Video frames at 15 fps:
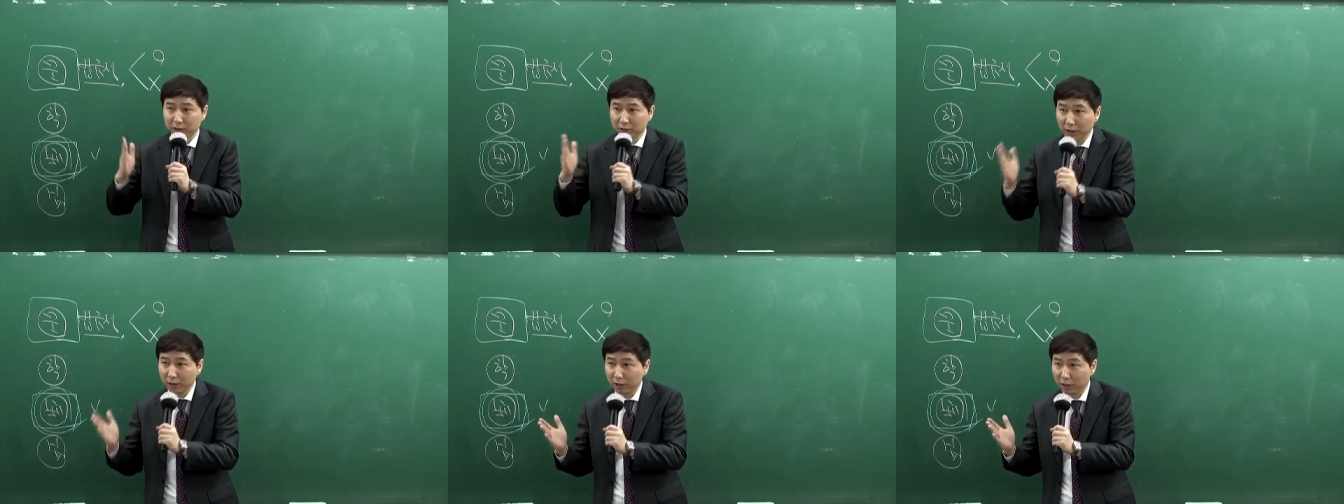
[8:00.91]

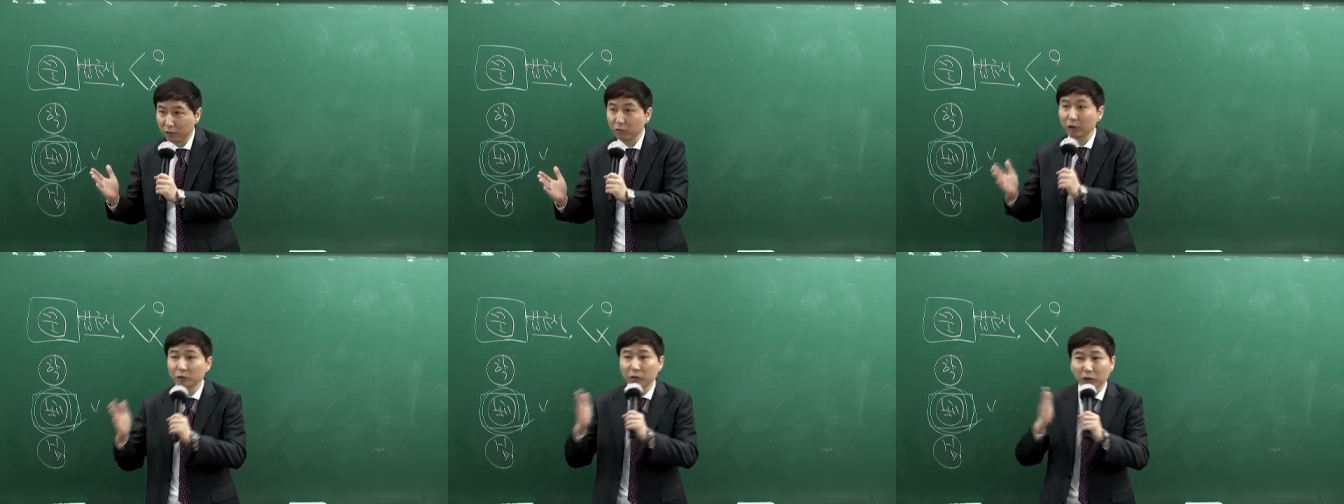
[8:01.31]

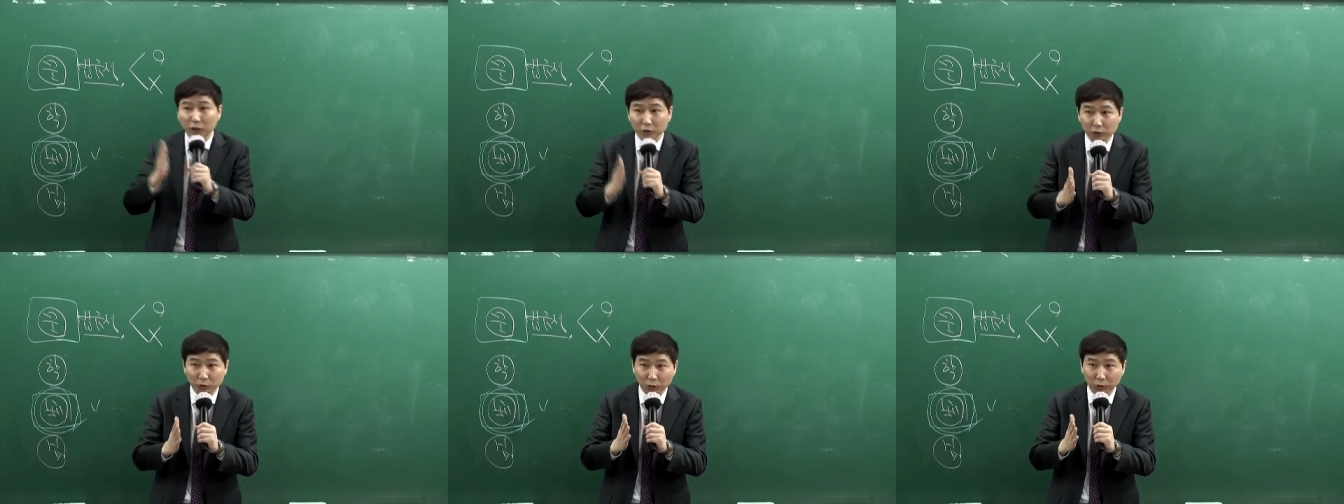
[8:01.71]
그대로
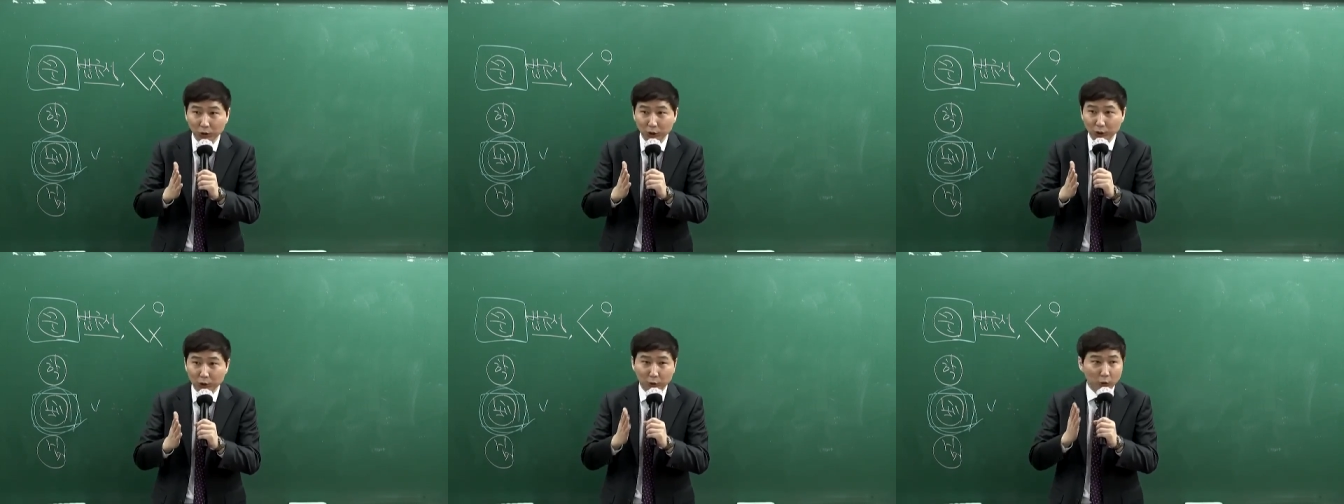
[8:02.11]
가져와가지고
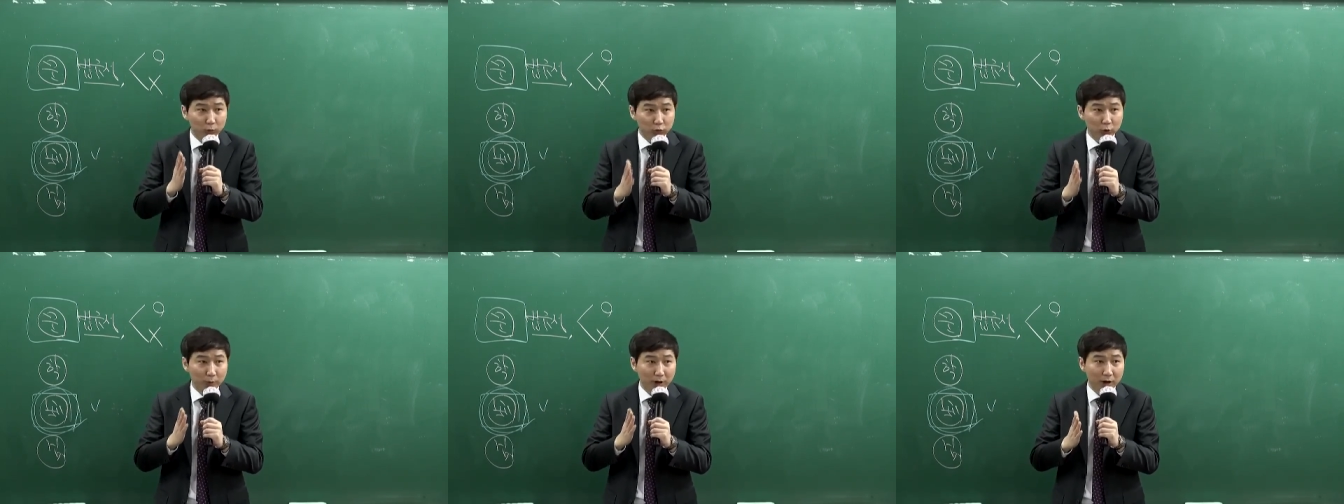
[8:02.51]
요거
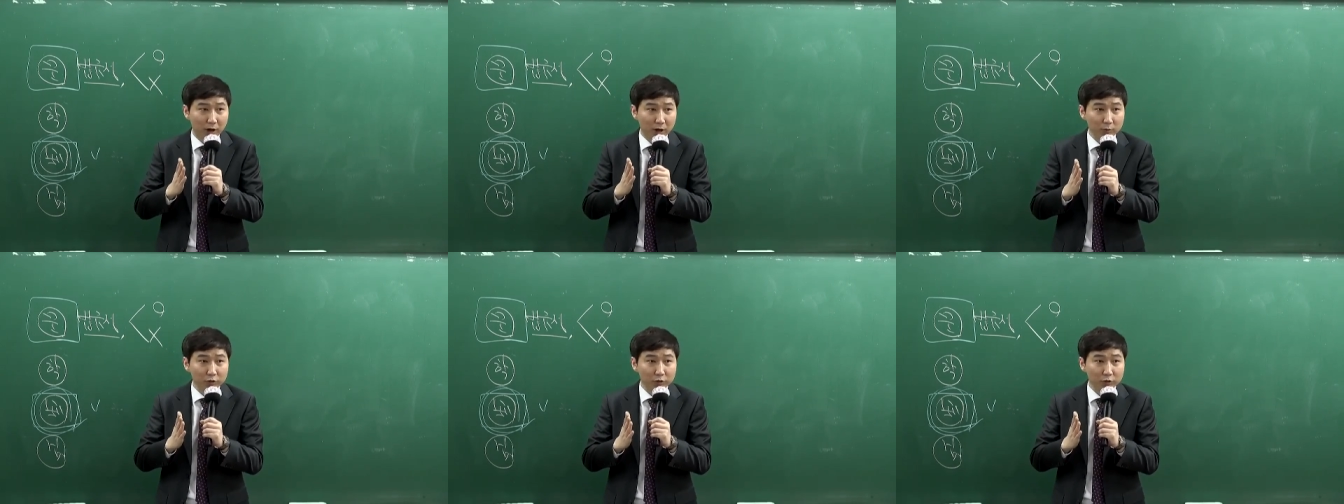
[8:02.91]
풀어봐.